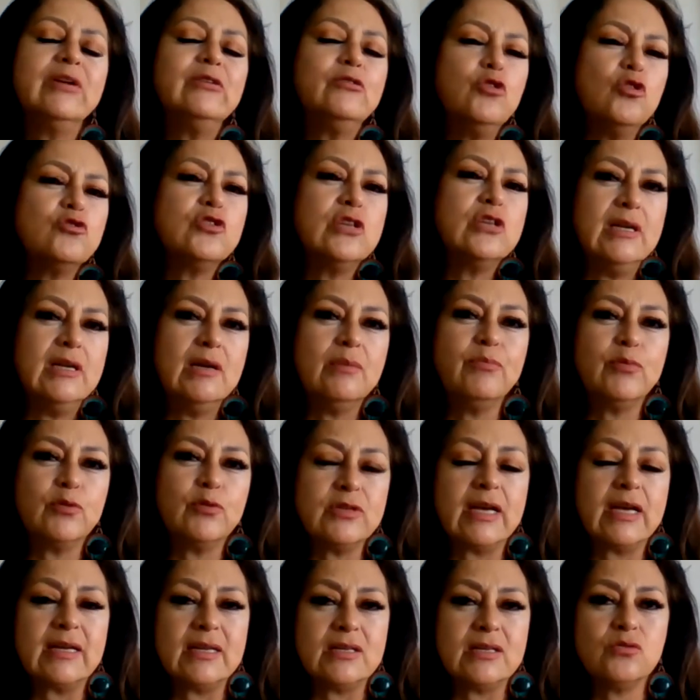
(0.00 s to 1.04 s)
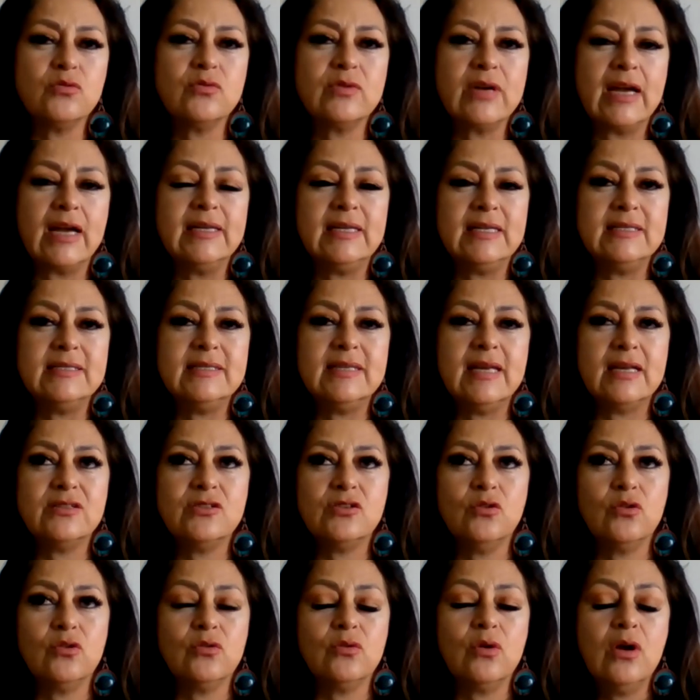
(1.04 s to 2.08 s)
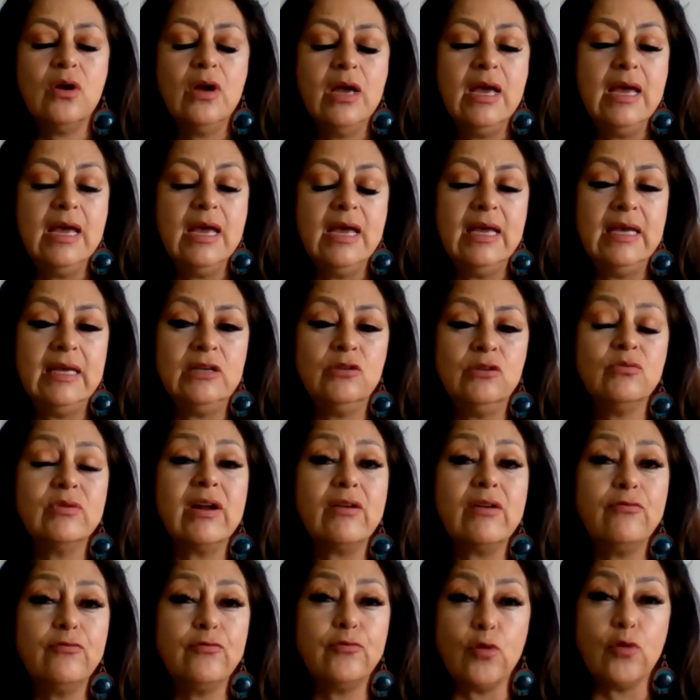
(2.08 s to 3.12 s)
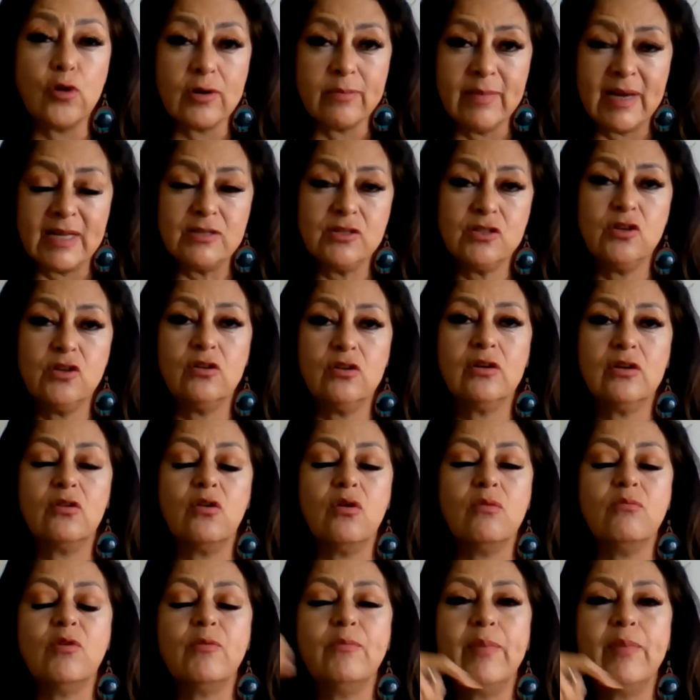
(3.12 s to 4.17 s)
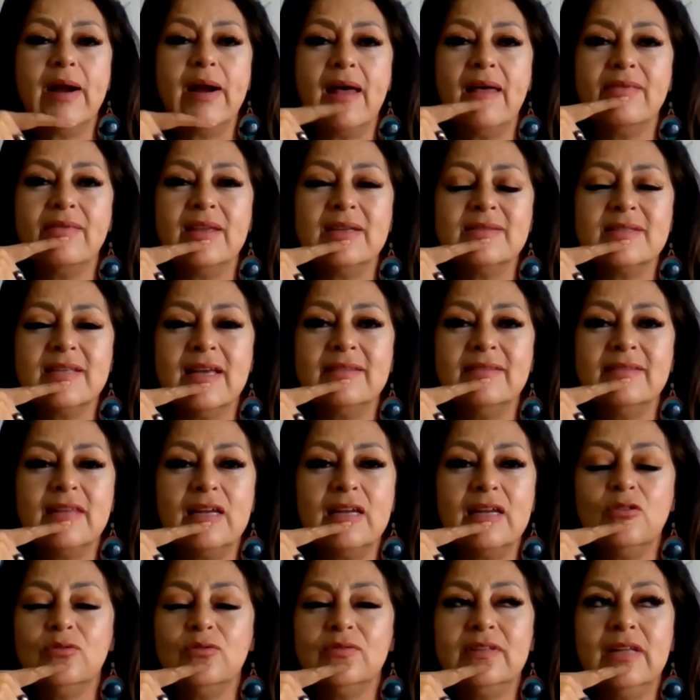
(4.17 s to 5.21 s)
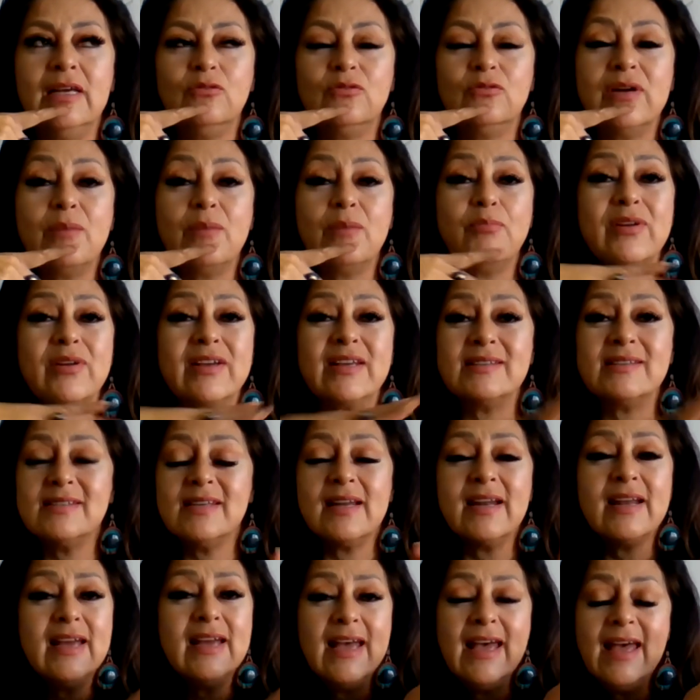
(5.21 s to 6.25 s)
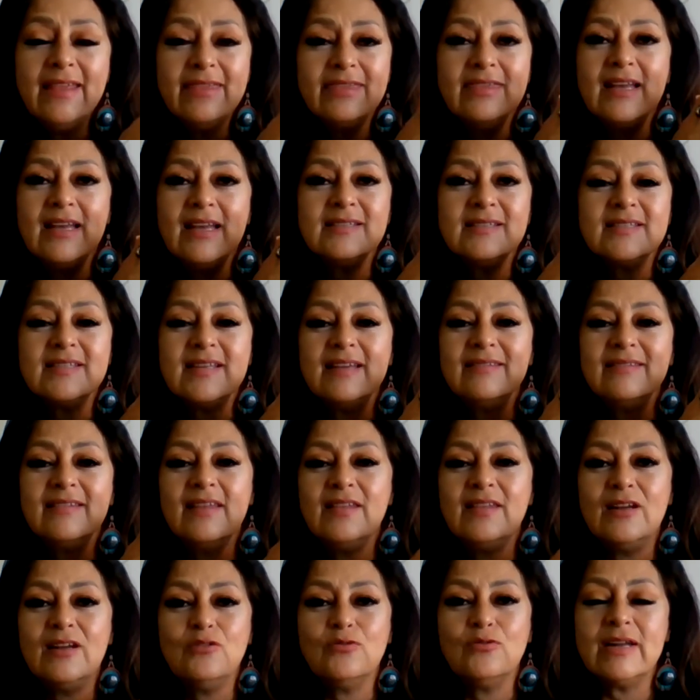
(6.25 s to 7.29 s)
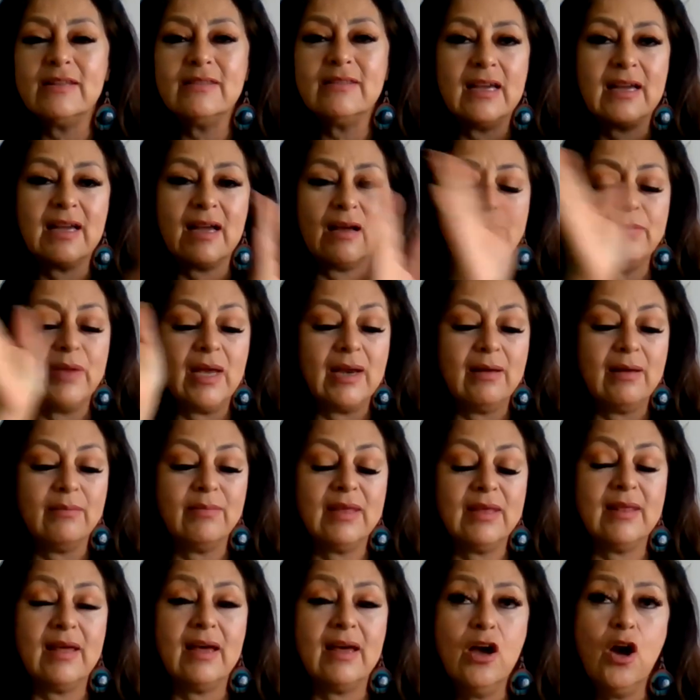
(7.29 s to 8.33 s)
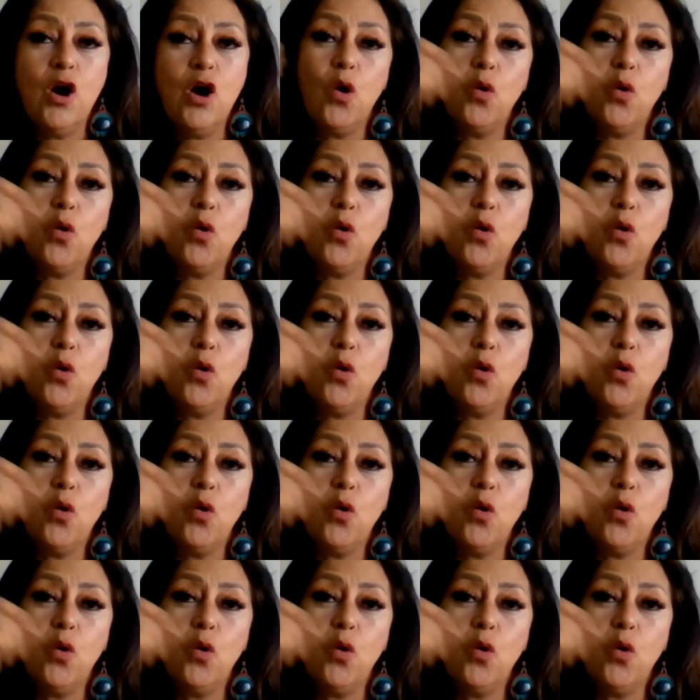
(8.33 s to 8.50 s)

Yo sí le puse que es una iniciación y una formación como para danzante de luna, porque ser danzante de luna te cambia la vida.